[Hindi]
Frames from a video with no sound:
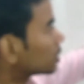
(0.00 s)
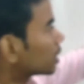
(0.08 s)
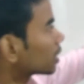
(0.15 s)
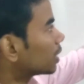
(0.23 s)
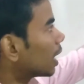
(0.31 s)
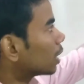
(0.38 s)

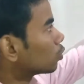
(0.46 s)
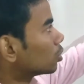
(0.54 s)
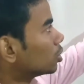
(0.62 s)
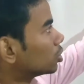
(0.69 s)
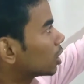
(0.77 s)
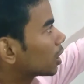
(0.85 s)
से एक धातु
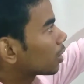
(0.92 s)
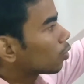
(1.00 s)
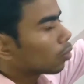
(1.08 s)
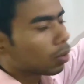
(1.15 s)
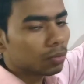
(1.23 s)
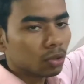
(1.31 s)
की क्षण
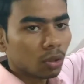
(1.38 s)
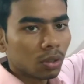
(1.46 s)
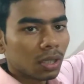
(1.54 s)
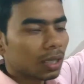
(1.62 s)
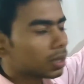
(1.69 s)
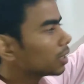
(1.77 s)
को हम
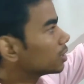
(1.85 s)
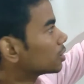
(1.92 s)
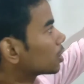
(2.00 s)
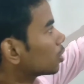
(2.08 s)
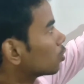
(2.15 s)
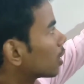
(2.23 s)
जोड़ देते हैं
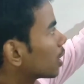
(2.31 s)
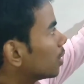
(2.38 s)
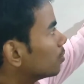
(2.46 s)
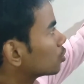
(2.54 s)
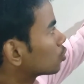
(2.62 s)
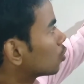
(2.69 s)
जिसके द्वारा
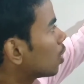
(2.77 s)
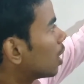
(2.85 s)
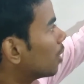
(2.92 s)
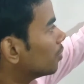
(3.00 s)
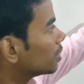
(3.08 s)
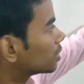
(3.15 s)
हम इसको
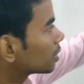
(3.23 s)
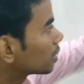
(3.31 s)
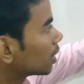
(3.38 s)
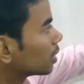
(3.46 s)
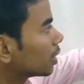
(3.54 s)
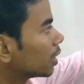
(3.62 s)
आवेशित
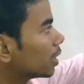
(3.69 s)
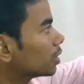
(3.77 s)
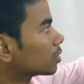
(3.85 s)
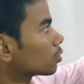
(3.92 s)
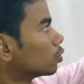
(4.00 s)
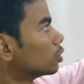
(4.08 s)
करते
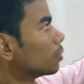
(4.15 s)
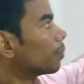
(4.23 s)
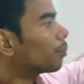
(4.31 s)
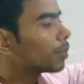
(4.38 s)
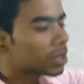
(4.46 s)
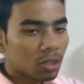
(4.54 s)
हैं इसको जब
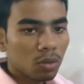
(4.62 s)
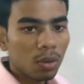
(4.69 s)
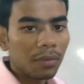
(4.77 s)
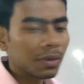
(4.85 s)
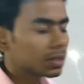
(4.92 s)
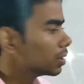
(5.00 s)
हम प्लस क्यू
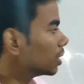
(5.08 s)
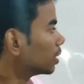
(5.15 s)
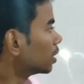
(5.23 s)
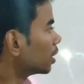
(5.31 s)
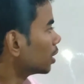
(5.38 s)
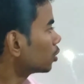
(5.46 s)
आवेश
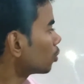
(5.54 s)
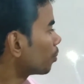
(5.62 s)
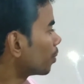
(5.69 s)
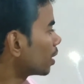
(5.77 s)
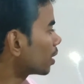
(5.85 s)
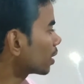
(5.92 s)
देते हैं तो
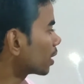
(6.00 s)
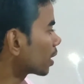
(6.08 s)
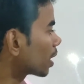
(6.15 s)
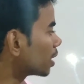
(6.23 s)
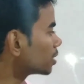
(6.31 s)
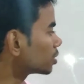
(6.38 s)
प्रेरण के
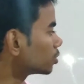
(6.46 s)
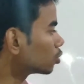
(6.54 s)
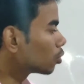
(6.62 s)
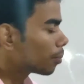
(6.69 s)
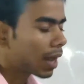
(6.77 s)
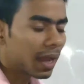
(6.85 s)
कारण इस
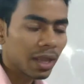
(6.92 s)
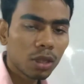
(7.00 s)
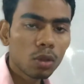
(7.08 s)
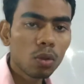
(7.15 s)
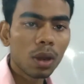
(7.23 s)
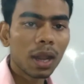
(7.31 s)
जो तो
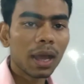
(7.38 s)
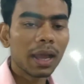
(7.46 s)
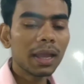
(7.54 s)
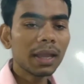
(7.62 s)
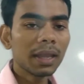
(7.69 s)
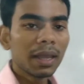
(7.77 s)
बाहरी गोला
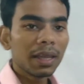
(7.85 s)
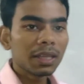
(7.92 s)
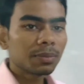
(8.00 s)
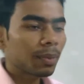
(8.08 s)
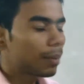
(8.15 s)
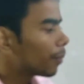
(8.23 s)
है
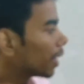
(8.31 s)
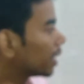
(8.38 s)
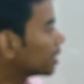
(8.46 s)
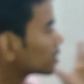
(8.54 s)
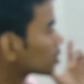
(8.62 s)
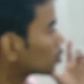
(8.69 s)
इस पर
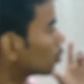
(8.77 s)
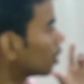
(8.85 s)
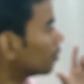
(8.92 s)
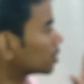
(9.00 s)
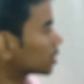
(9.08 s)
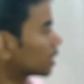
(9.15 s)
माइनस क्यू
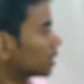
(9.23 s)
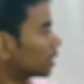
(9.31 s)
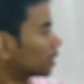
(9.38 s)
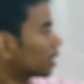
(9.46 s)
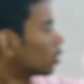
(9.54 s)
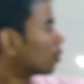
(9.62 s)
आवेश आ
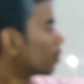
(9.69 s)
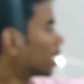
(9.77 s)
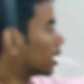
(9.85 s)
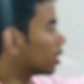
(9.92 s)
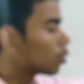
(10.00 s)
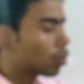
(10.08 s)
जाता है और
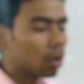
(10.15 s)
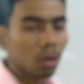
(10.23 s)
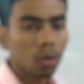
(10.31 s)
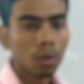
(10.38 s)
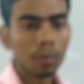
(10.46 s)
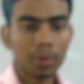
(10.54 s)
बाहरी
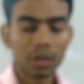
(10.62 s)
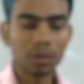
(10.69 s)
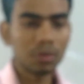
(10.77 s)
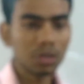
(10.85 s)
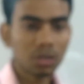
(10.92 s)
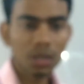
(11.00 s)
गोले को हम
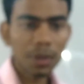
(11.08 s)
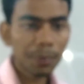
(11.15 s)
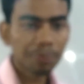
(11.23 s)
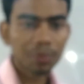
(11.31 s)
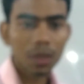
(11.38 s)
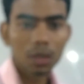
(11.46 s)
पृथ्वी से
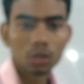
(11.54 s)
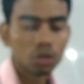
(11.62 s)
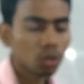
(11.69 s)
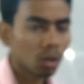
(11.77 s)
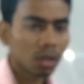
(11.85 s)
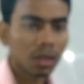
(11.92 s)

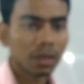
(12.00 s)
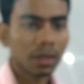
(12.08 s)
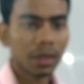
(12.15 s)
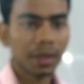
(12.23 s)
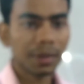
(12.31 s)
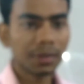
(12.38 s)
जोड़
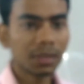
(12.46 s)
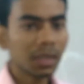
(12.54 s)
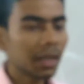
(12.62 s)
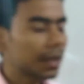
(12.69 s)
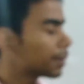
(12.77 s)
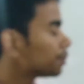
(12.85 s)
देते हैं ठीक है